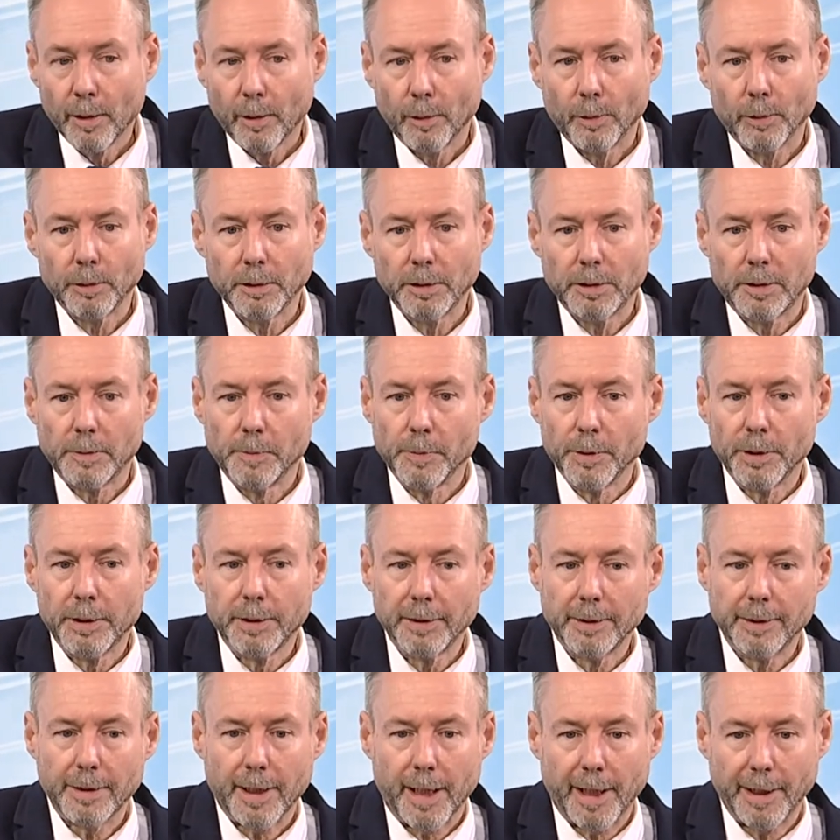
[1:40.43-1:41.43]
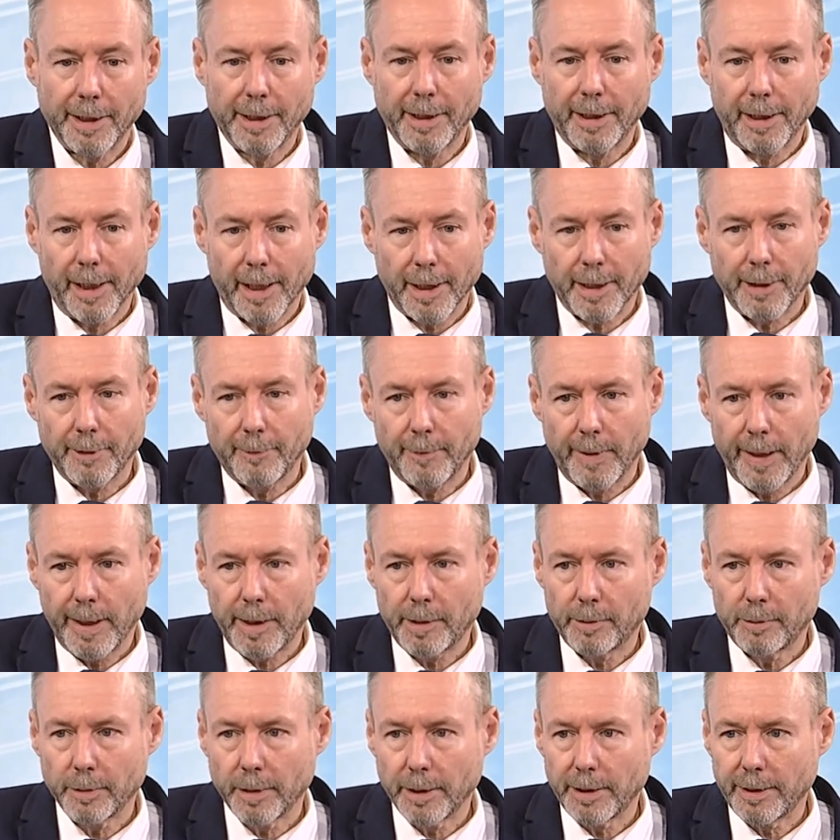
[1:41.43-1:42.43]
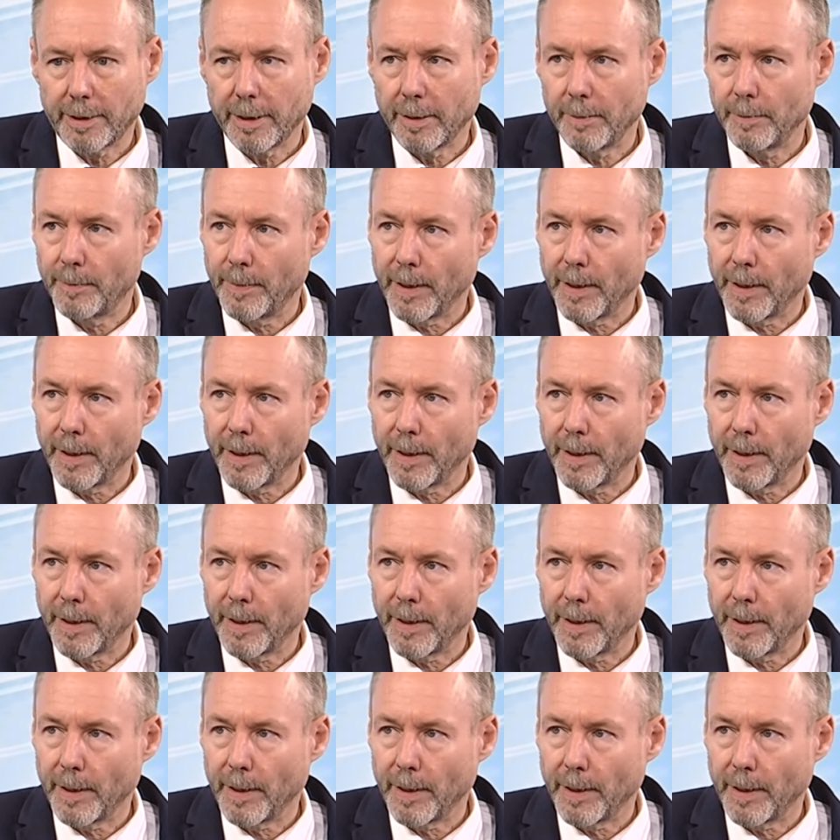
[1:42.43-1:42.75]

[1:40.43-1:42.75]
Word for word: und müssen einen langen Weg durch den